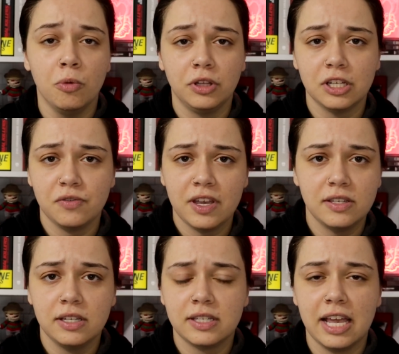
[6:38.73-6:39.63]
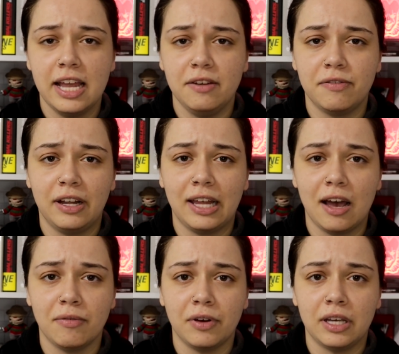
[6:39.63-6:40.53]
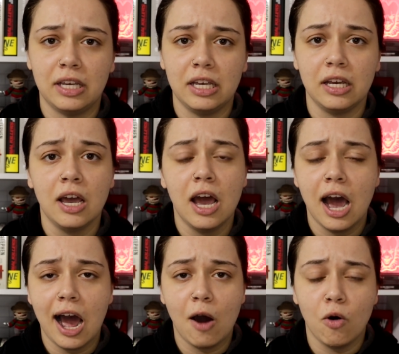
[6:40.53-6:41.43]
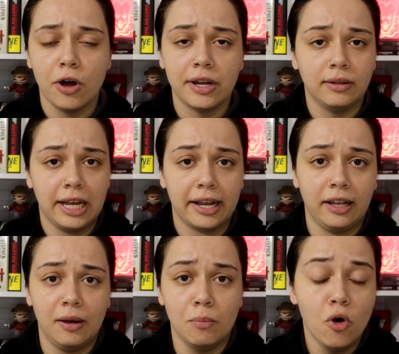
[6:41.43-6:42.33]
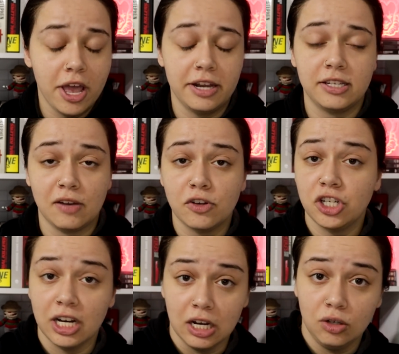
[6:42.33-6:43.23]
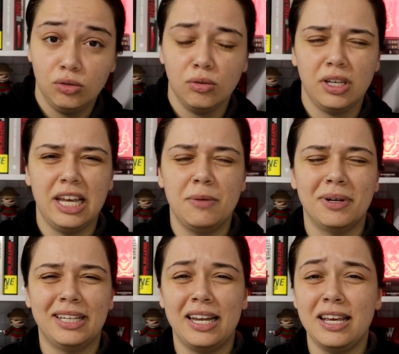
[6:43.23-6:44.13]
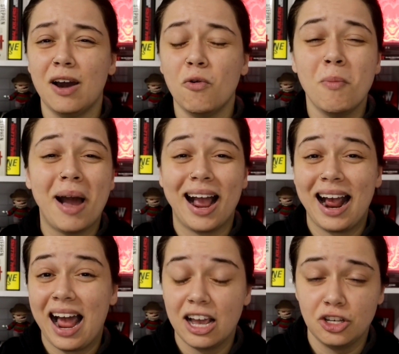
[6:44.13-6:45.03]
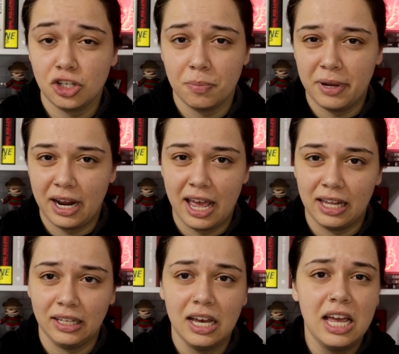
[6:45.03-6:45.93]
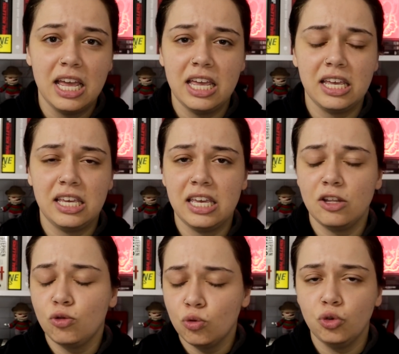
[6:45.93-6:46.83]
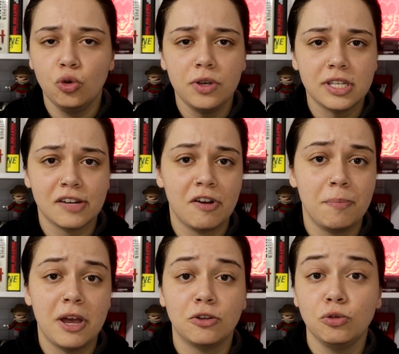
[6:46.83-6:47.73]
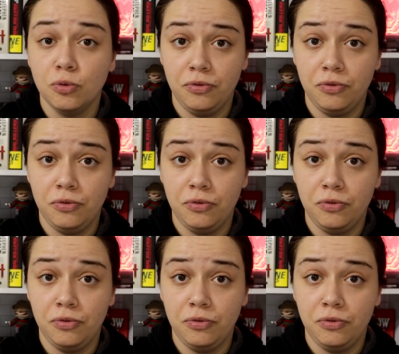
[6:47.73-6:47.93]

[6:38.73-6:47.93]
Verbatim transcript: Muitas vezes ele falava que a hora dela morrer estava chegando, que ele mandaria uma caixa para ela e que tudo estava perto do